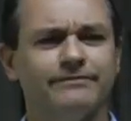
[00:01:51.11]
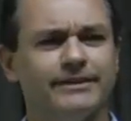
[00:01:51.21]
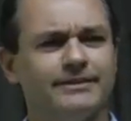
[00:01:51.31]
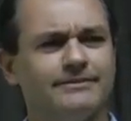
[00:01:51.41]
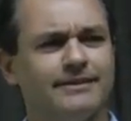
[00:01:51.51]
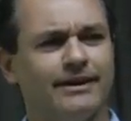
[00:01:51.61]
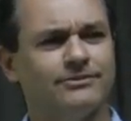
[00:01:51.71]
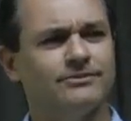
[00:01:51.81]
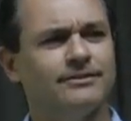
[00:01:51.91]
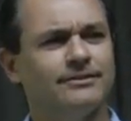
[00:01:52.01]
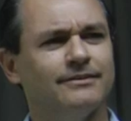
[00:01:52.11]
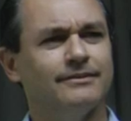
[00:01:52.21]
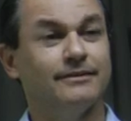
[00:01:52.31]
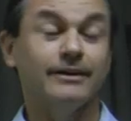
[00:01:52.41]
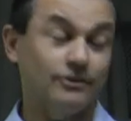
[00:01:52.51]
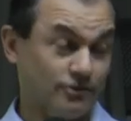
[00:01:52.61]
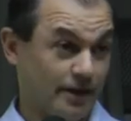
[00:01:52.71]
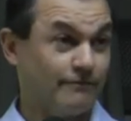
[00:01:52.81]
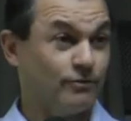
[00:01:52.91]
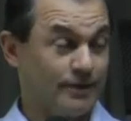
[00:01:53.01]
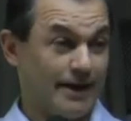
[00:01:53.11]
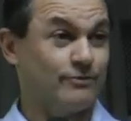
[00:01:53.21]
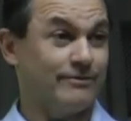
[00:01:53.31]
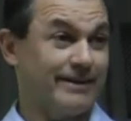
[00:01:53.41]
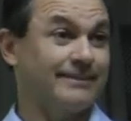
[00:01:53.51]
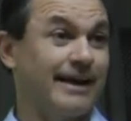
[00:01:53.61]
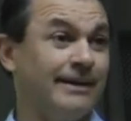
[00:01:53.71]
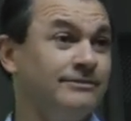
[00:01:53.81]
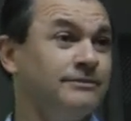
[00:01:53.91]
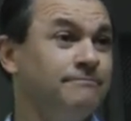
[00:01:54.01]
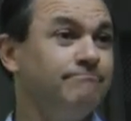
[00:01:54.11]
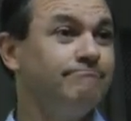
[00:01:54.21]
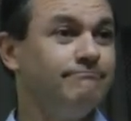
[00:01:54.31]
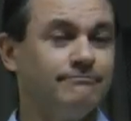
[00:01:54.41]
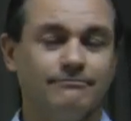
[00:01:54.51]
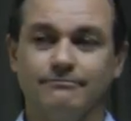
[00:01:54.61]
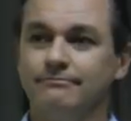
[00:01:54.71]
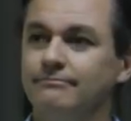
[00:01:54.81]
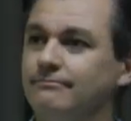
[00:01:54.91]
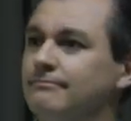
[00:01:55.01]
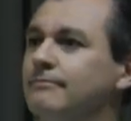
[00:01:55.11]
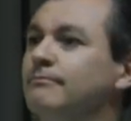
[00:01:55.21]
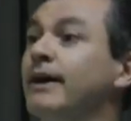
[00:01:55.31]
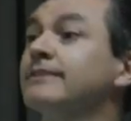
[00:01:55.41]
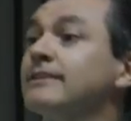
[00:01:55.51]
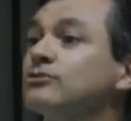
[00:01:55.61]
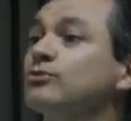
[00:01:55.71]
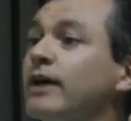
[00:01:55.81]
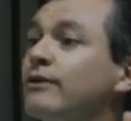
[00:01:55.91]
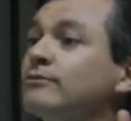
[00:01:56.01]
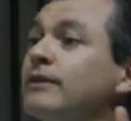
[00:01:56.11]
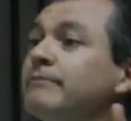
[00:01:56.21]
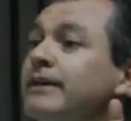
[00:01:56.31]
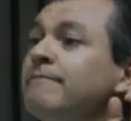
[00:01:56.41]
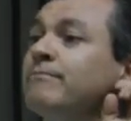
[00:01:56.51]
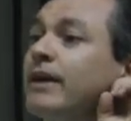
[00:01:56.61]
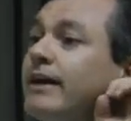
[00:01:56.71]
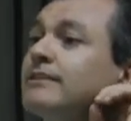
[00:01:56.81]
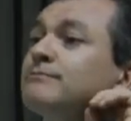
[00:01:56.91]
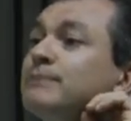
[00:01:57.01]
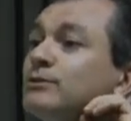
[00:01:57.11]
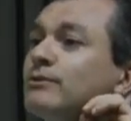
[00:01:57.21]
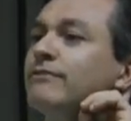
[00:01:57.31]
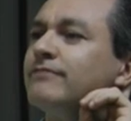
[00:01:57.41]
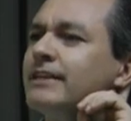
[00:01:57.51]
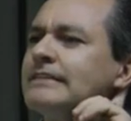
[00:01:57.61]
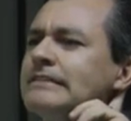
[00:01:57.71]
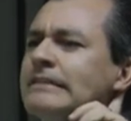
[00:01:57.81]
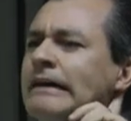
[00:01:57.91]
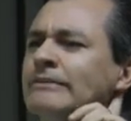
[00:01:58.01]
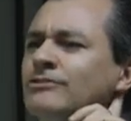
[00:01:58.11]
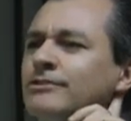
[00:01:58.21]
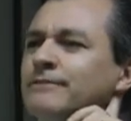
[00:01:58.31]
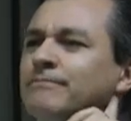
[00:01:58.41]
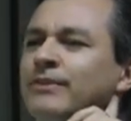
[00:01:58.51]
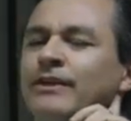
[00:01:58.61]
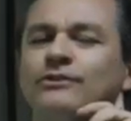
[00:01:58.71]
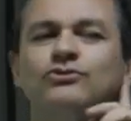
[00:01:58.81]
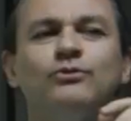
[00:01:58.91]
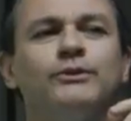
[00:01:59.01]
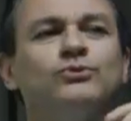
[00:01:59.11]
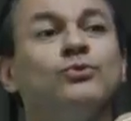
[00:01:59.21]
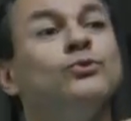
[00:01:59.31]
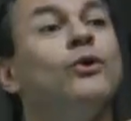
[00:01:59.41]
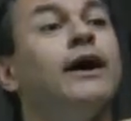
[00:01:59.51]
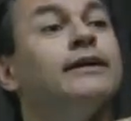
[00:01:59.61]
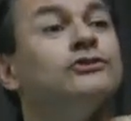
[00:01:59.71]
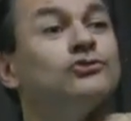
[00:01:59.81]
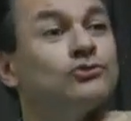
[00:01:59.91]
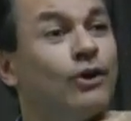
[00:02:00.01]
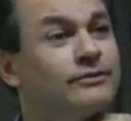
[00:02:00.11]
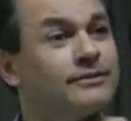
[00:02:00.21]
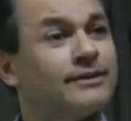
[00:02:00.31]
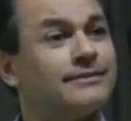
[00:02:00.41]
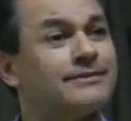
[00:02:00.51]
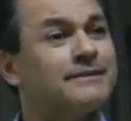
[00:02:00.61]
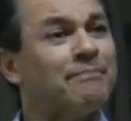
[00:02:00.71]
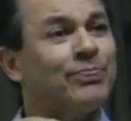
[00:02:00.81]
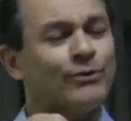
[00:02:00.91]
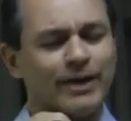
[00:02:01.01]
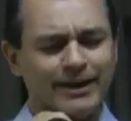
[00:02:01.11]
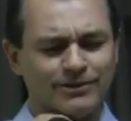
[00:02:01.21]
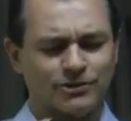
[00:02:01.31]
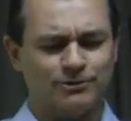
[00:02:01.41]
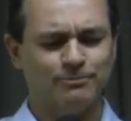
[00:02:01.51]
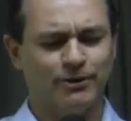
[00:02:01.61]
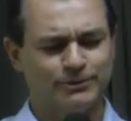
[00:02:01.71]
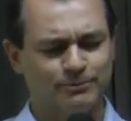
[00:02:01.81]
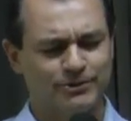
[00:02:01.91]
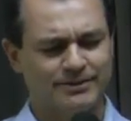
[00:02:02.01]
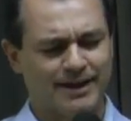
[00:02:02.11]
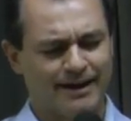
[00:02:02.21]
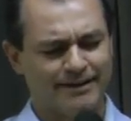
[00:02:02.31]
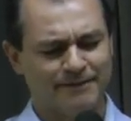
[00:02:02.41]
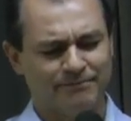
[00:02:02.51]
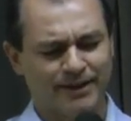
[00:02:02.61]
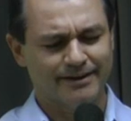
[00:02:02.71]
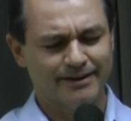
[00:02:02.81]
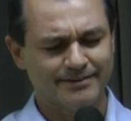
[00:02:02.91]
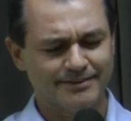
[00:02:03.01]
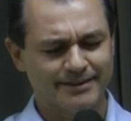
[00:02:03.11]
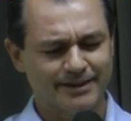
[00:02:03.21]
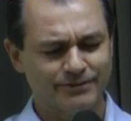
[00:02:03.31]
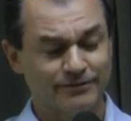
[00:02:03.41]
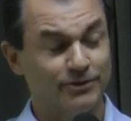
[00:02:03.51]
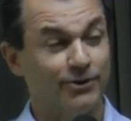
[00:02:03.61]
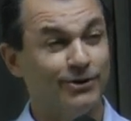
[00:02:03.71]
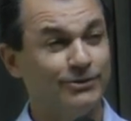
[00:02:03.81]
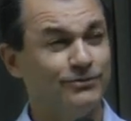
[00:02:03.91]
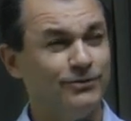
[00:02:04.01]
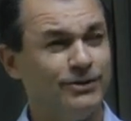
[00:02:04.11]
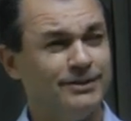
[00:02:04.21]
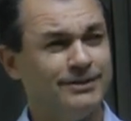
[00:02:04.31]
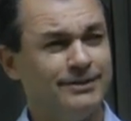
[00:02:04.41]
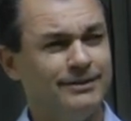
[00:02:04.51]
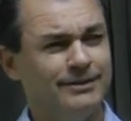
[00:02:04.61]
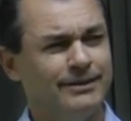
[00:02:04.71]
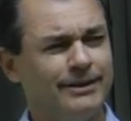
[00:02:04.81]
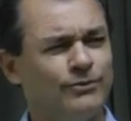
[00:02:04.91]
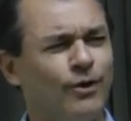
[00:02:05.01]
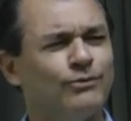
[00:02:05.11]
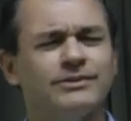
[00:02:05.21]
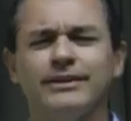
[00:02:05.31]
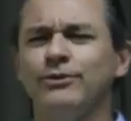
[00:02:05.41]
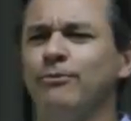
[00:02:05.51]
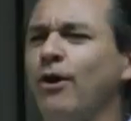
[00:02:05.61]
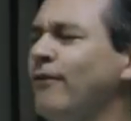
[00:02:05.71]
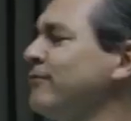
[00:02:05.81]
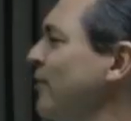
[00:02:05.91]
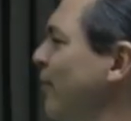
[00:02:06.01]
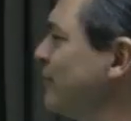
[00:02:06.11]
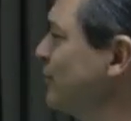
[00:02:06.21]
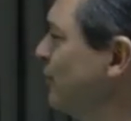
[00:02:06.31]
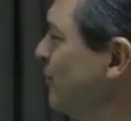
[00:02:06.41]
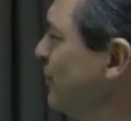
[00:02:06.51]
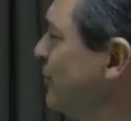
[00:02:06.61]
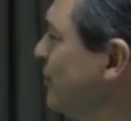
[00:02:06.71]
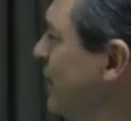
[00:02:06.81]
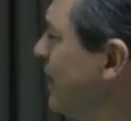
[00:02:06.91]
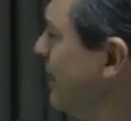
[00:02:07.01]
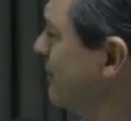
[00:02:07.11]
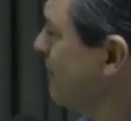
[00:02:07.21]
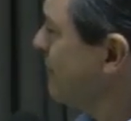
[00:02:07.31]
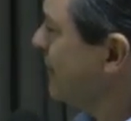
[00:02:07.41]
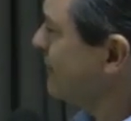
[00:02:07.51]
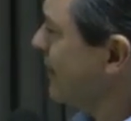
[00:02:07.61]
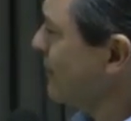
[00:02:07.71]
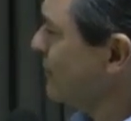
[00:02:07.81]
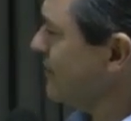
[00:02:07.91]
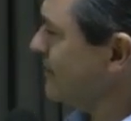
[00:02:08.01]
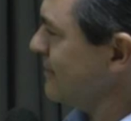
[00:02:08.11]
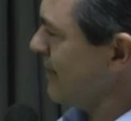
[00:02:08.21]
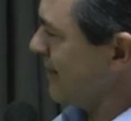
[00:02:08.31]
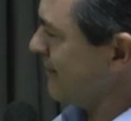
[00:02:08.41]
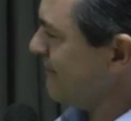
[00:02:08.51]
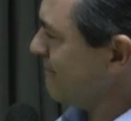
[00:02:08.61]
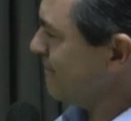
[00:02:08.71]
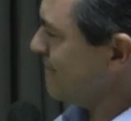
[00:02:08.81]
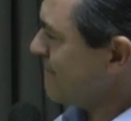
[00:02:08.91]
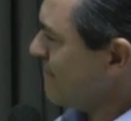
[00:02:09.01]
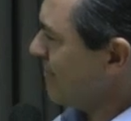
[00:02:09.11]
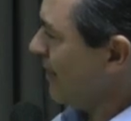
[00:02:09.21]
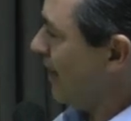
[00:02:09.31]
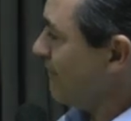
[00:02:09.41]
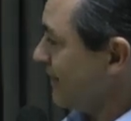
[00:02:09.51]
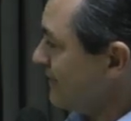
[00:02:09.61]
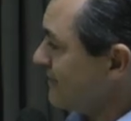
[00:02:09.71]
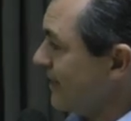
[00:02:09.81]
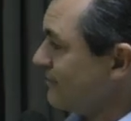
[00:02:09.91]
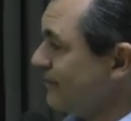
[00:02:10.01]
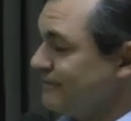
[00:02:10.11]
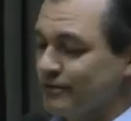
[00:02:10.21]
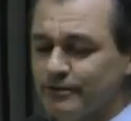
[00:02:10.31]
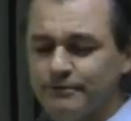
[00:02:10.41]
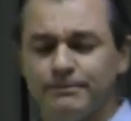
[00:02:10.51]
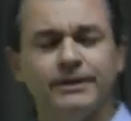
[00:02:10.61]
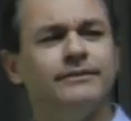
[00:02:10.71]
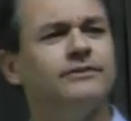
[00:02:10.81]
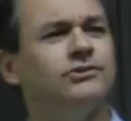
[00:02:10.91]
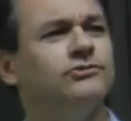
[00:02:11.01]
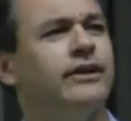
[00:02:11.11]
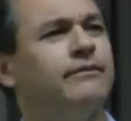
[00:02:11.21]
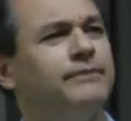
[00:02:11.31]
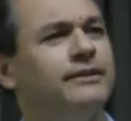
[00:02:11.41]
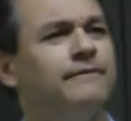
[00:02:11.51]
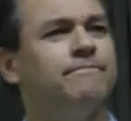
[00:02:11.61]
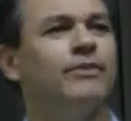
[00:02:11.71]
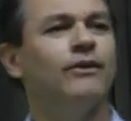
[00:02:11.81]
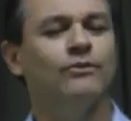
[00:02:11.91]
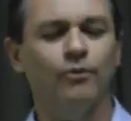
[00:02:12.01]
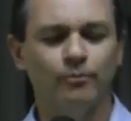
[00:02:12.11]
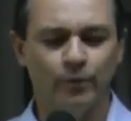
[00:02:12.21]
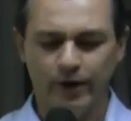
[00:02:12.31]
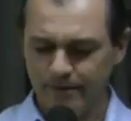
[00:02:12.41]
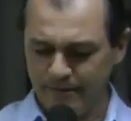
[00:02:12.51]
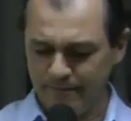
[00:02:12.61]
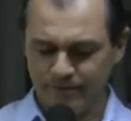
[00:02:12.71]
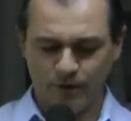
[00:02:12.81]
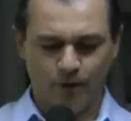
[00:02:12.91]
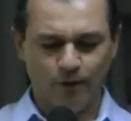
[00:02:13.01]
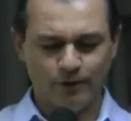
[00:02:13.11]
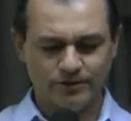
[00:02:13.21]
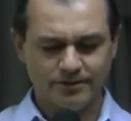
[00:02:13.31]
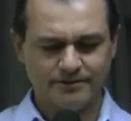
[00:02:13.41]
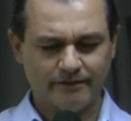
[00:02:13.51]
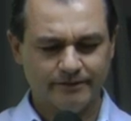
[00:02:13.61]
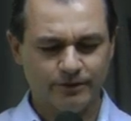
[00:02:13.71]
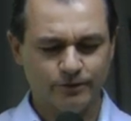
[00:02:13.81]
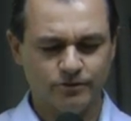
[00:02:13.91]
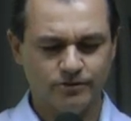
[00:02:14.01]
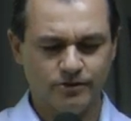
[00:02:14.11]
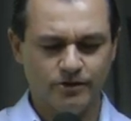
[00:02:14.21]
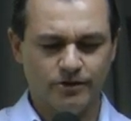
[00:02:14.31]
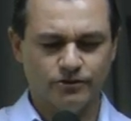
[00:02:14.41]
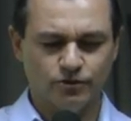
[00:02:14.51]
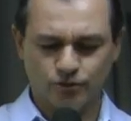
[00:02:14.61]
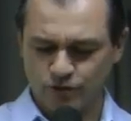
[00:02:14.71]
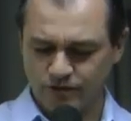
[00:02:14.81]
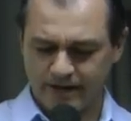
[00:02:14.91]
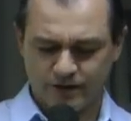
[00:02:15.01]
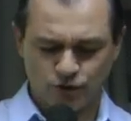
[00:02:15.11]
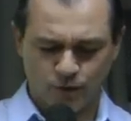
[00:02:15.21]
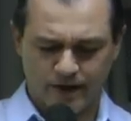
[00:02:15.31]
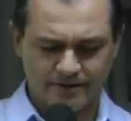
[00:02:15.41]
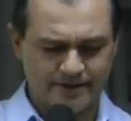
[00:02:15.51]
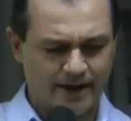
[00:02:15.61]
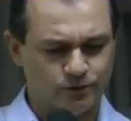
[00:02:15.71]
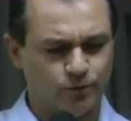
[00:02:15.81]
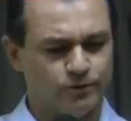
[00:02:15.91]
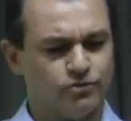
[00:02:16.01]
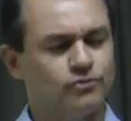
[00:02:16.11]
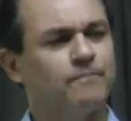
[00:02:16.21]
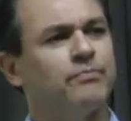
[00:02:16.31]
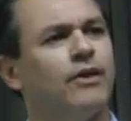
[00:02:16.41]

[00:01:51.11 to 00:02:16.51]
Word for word: da felicidade? Eles estudavam, claro, a verdade, mas estudaram também a respeito da felicidade, sobretudo Aristóteles. O que, é que a gente pode buscar nesse grande filósofo? E qual seria o maior filósofo do mundo? O que, é que ele também tem a nos ensinar? A felicidade na visão espírita, a gente termina com o poema Onde está Deus, de José Soares Cardoso.